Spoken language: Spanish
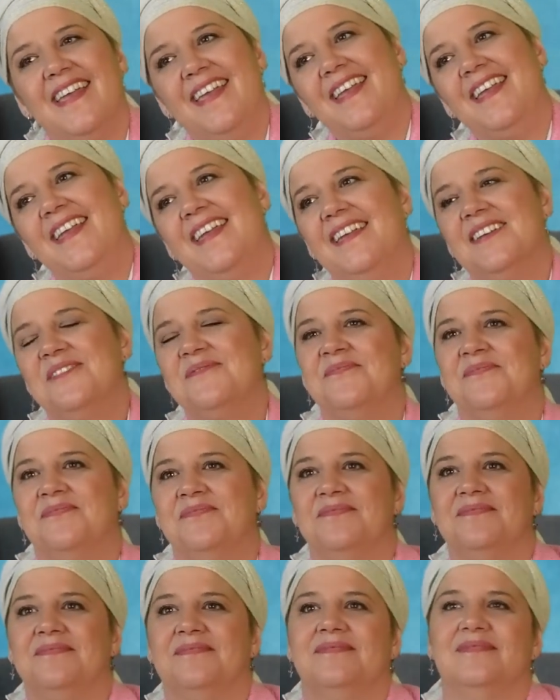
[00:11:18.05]

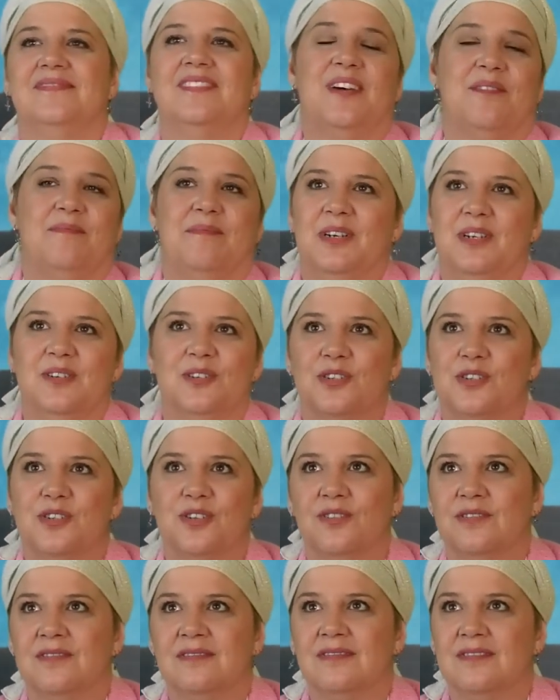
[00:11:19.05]
Em, no, pero
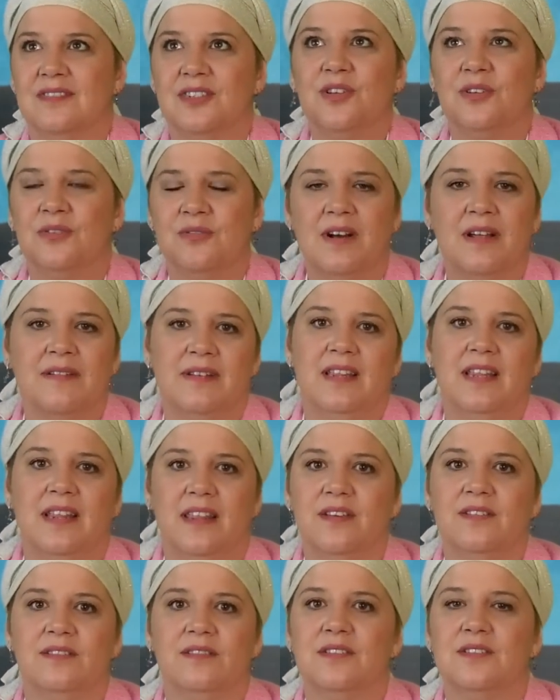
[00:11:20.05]
son, son una
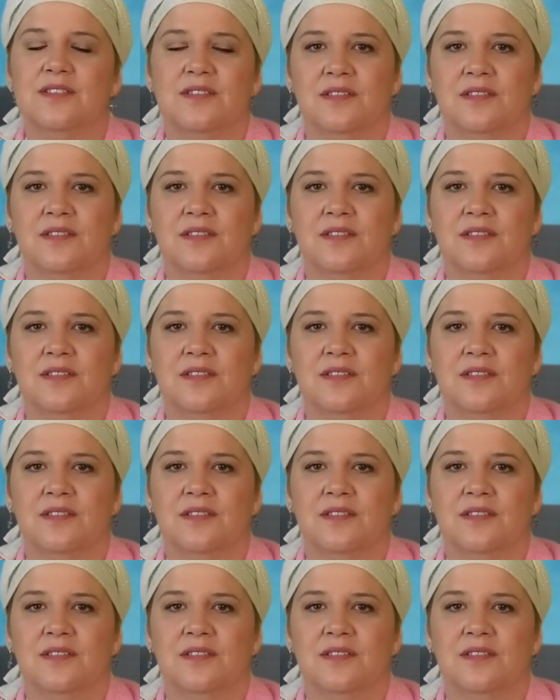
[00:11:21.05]
bendición,